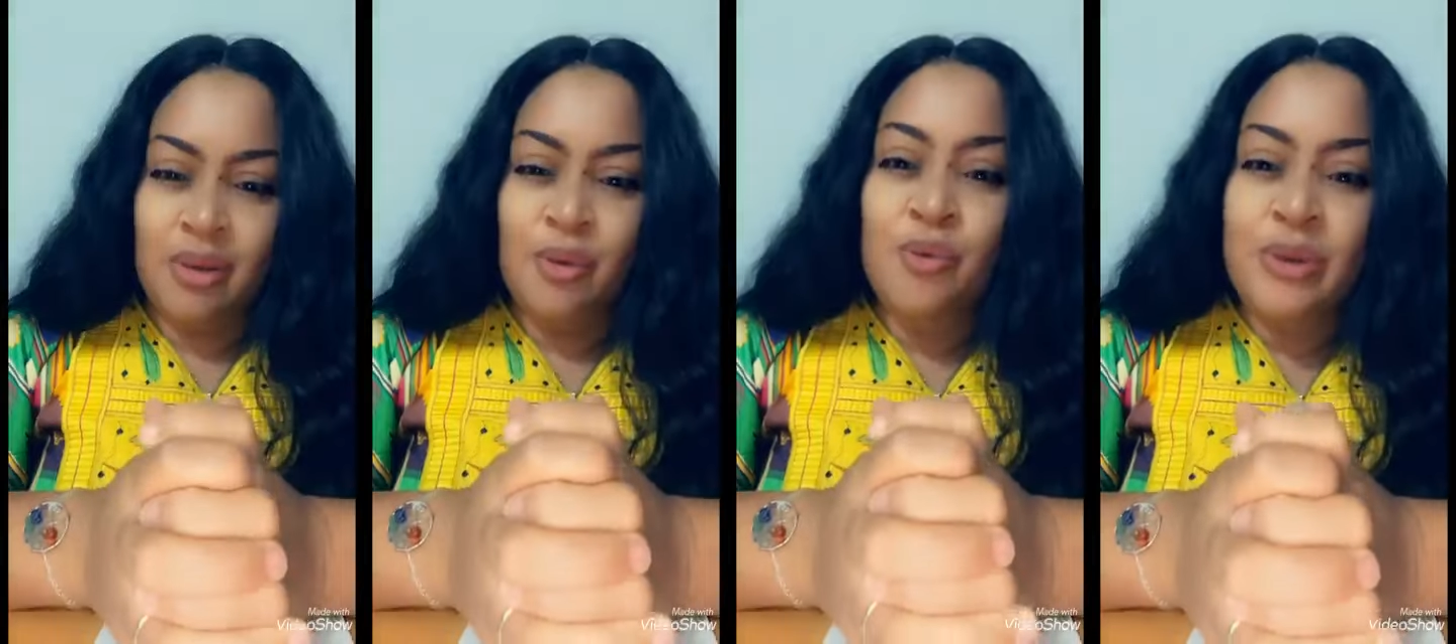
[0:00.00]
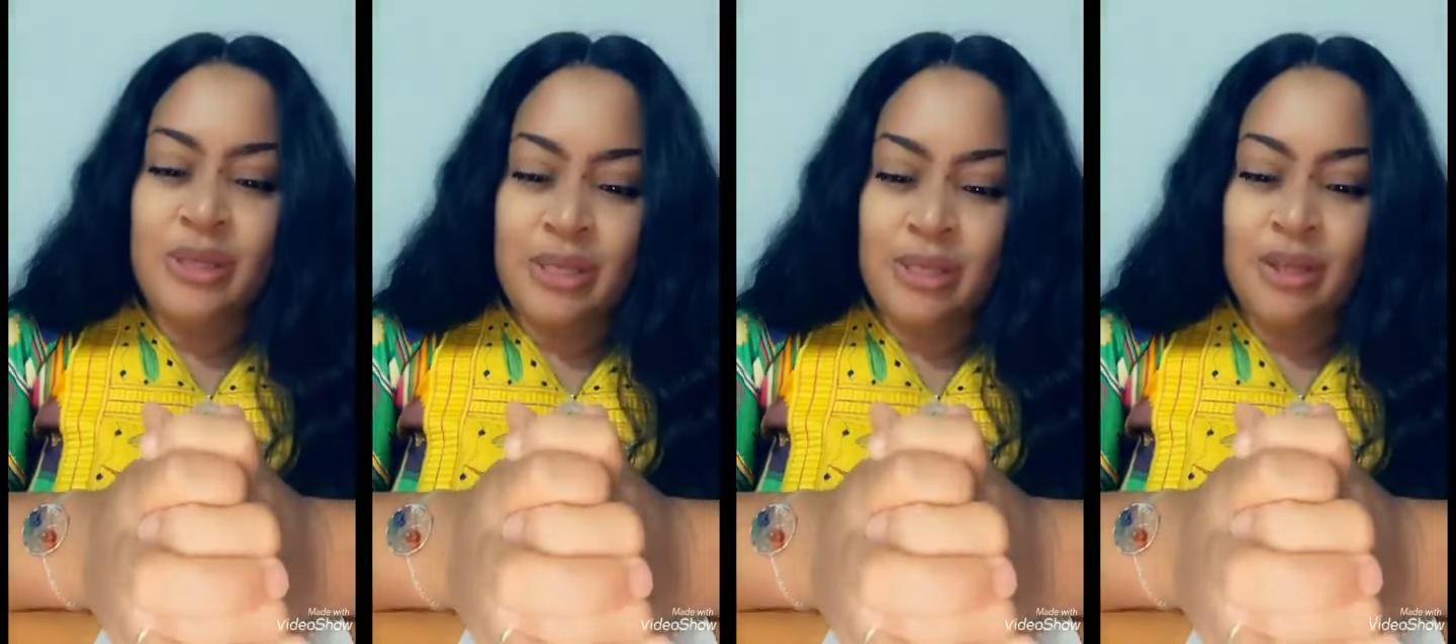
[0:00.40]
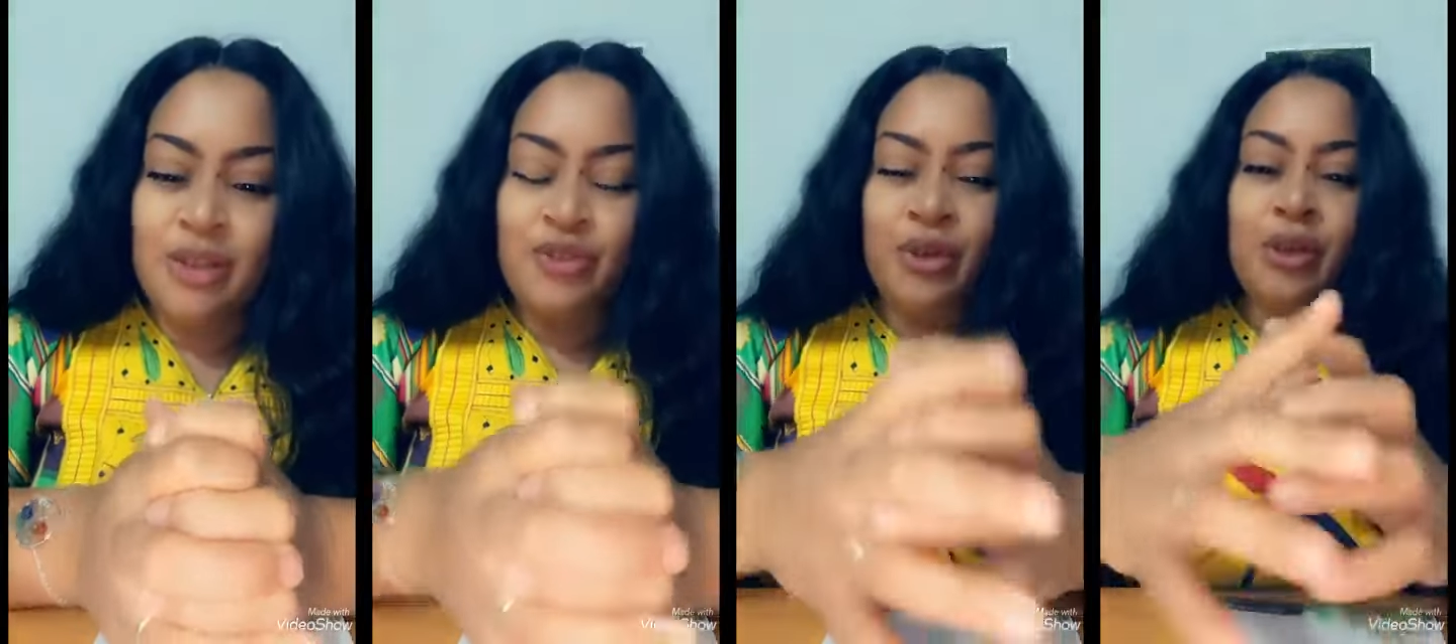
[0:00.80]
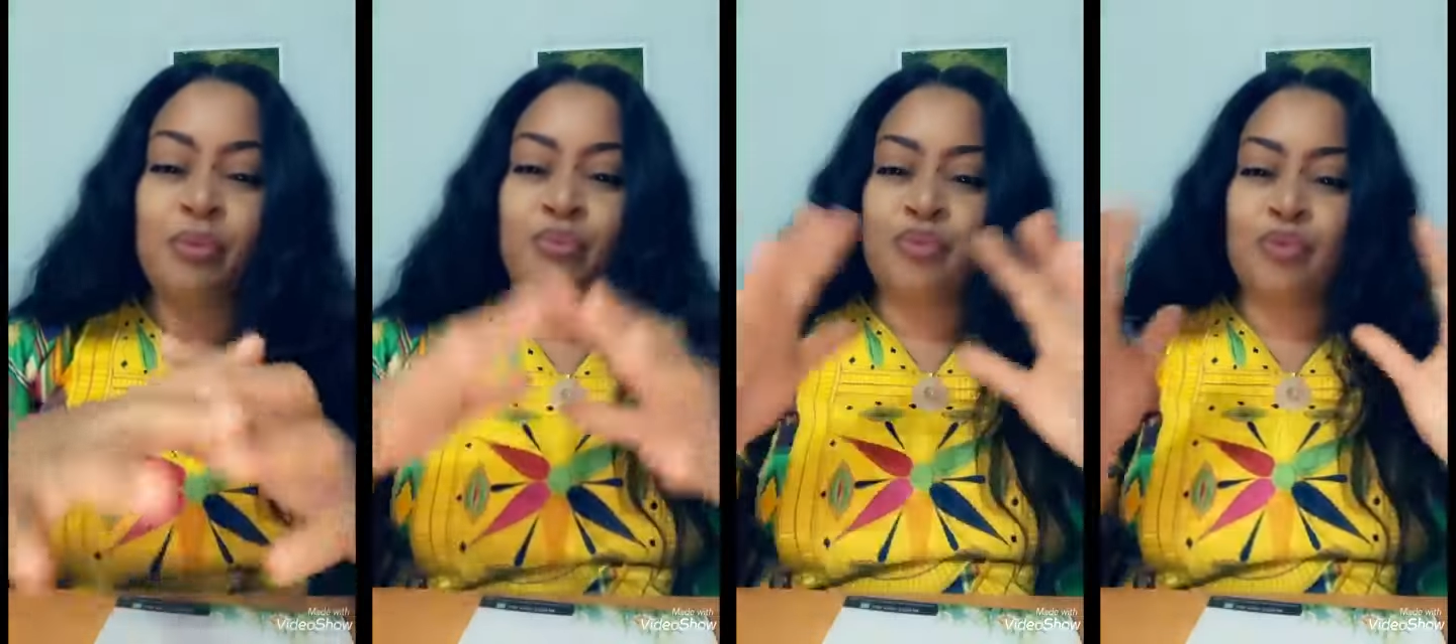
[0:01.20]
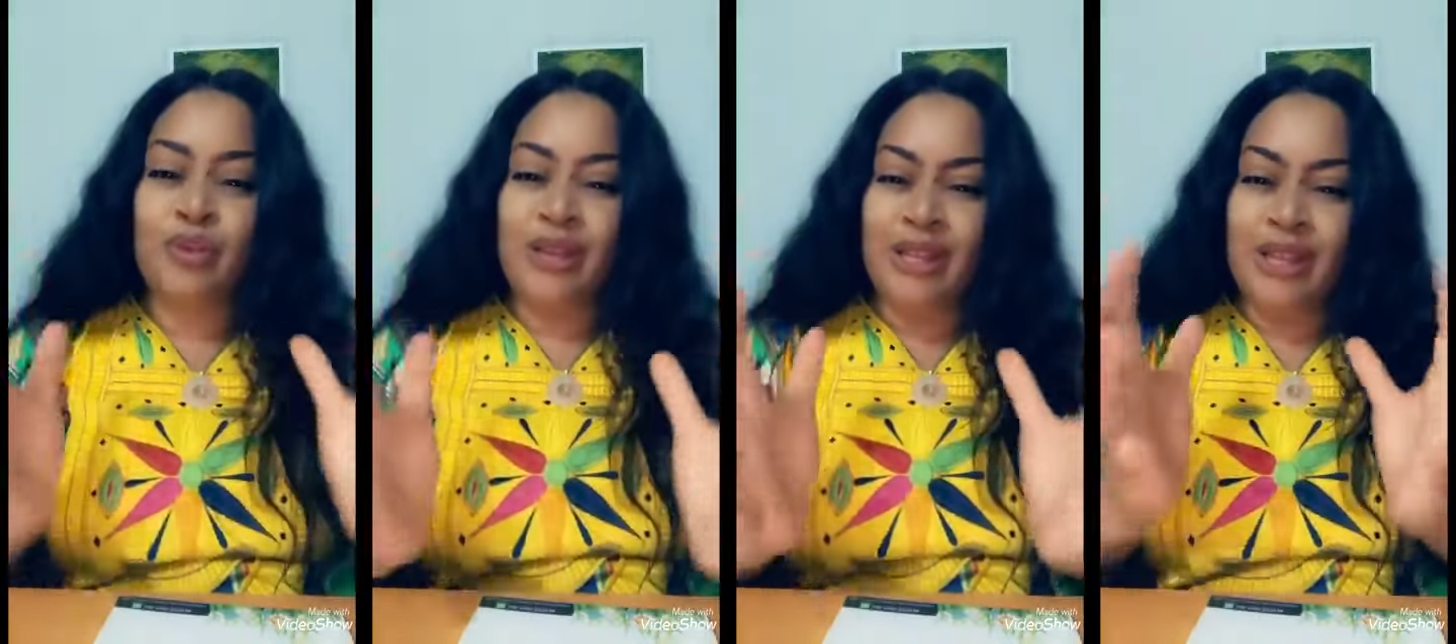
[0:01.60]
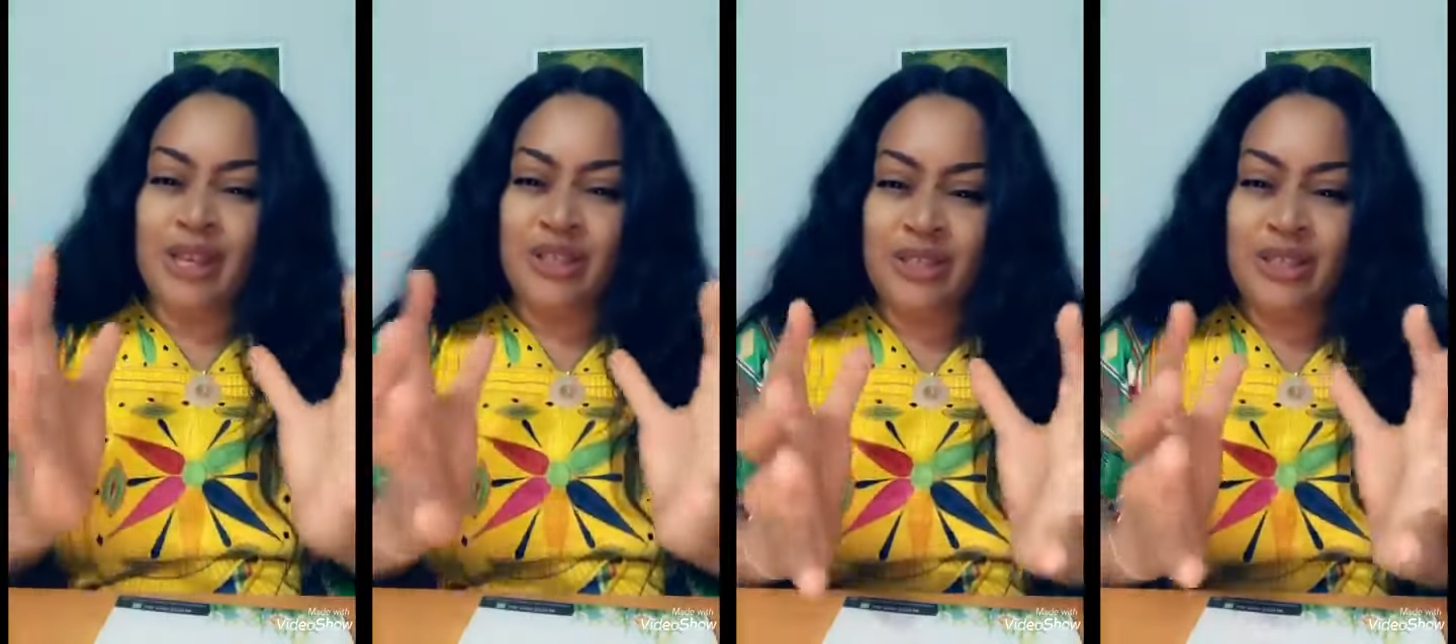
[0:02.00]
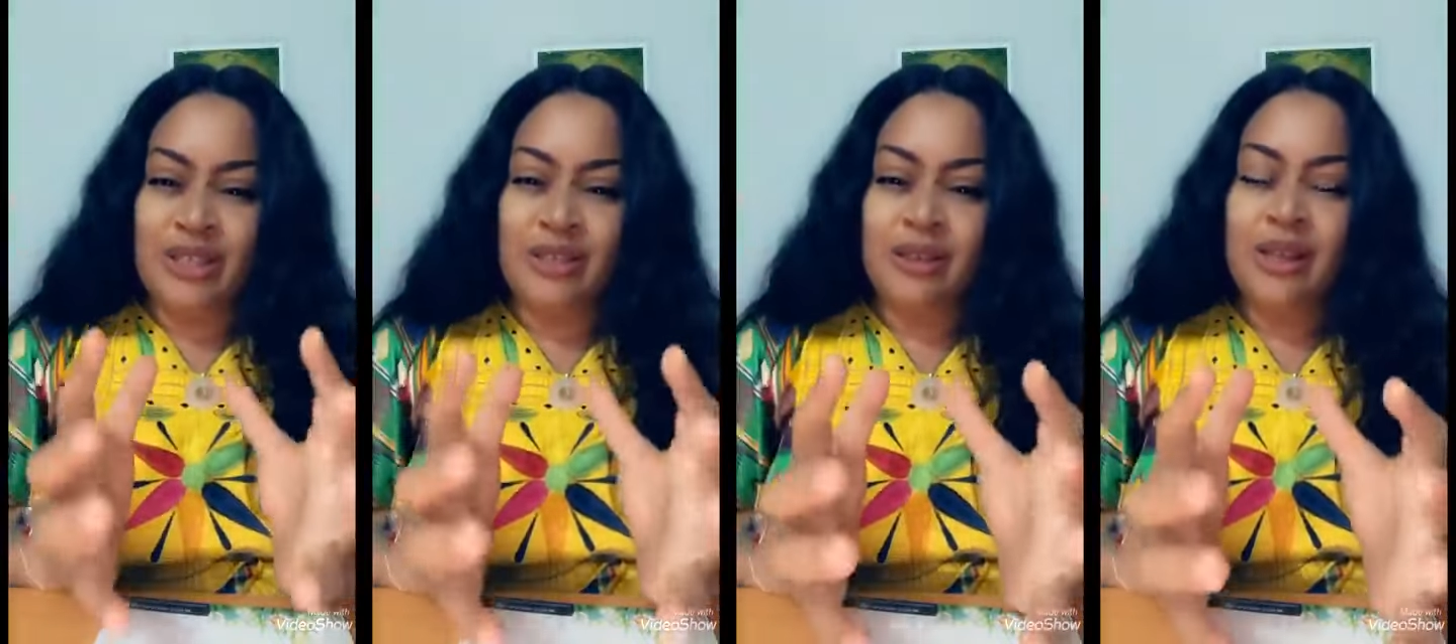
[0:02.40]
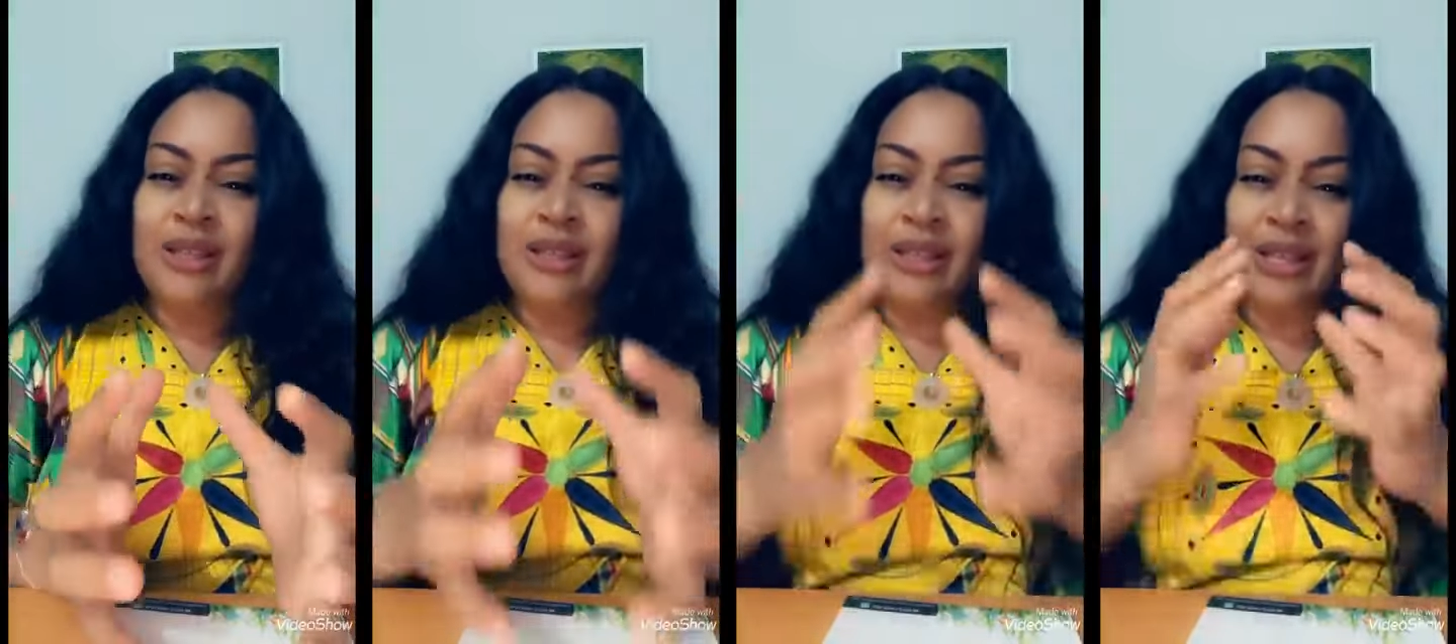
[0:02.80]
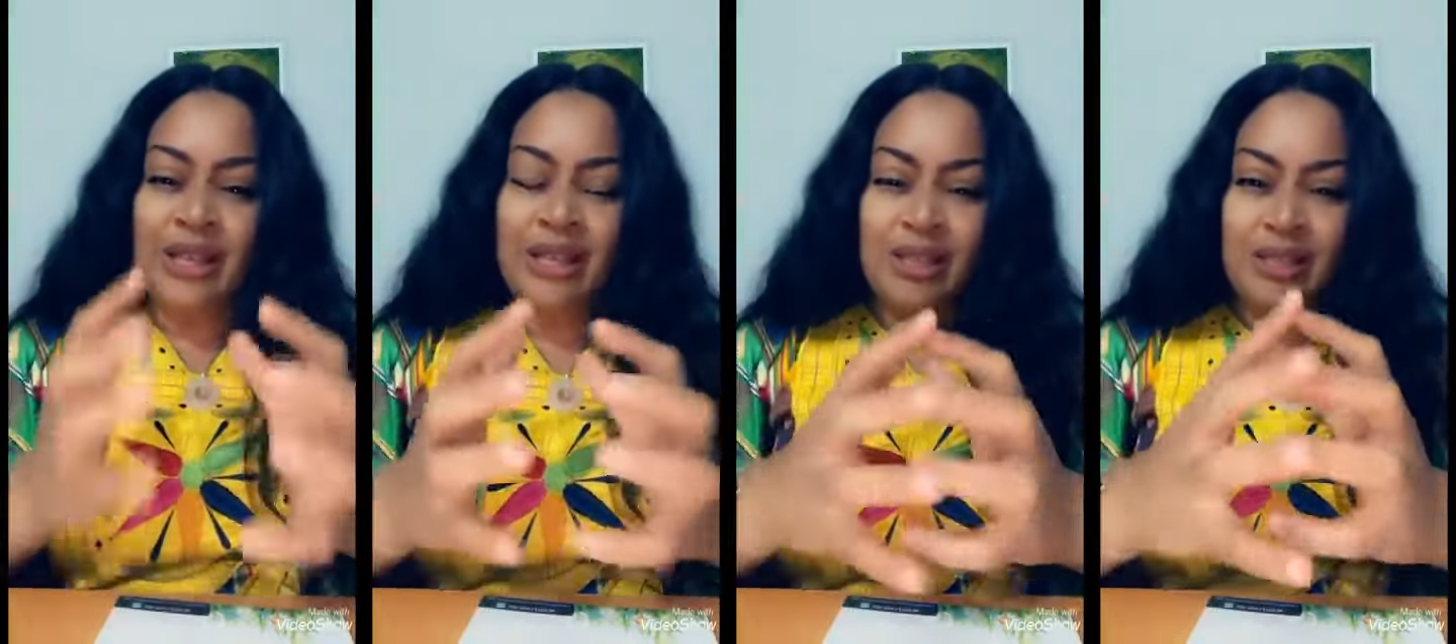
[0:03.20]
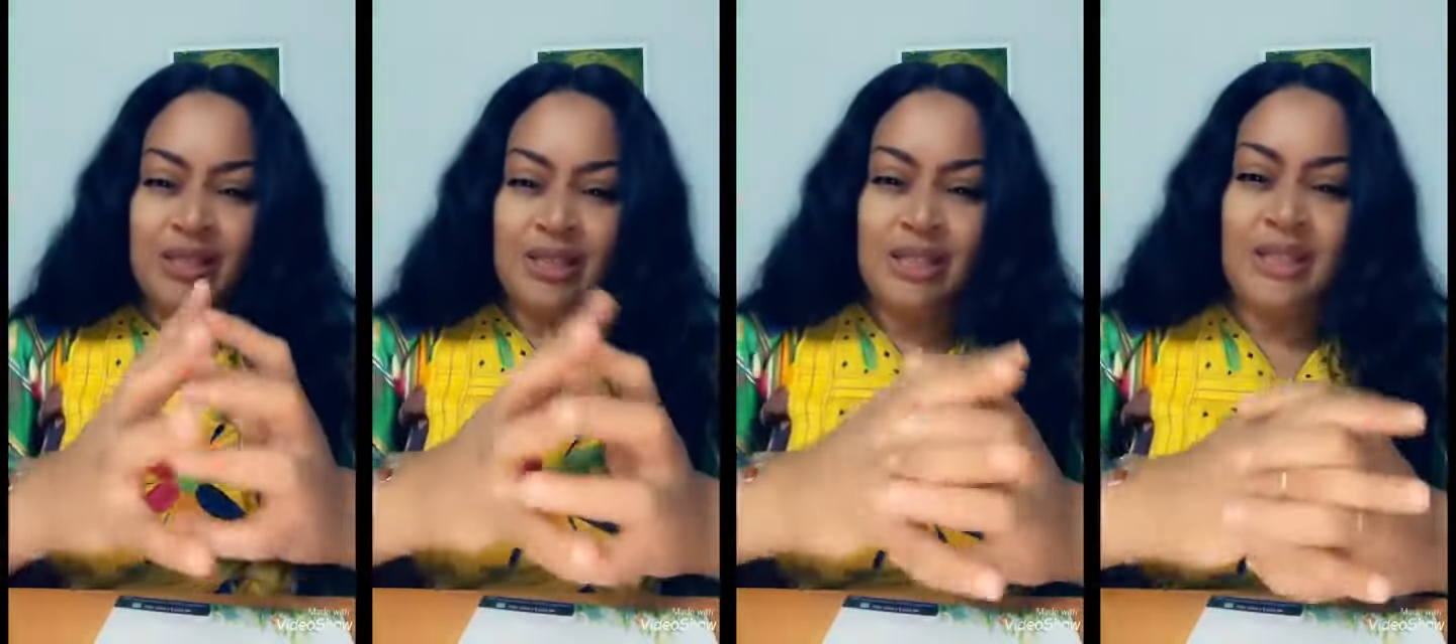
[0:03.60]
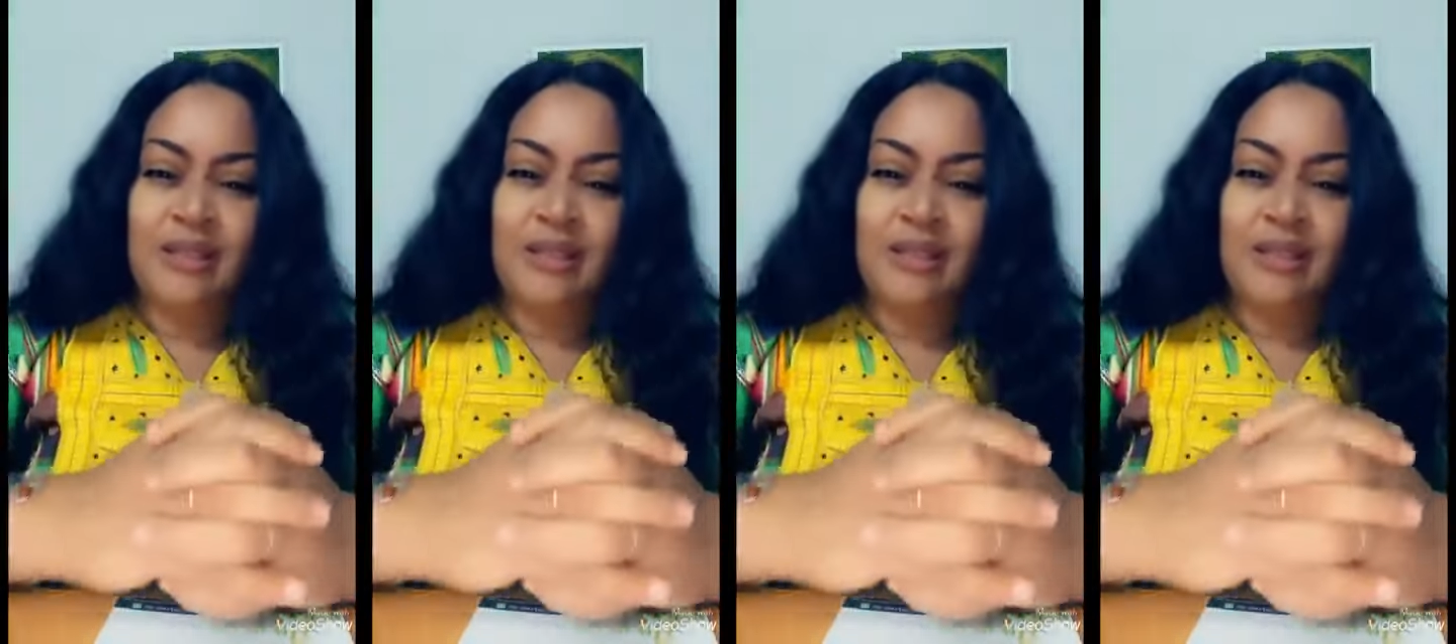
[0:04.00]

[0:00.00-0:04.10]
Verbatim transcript: Oui, tu as une boule énergétique d'électricité.